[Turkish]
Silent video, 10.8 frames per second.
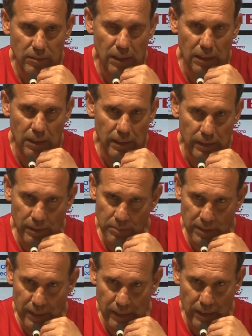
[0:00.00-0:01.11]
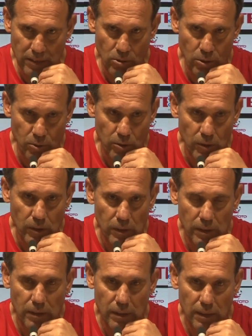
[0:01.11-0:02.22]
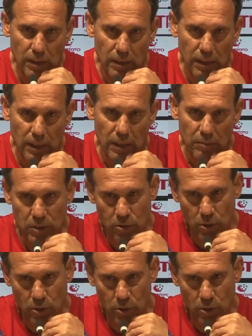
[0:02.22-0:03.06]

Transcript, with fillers: Allah hepsinden razı olsun. Biz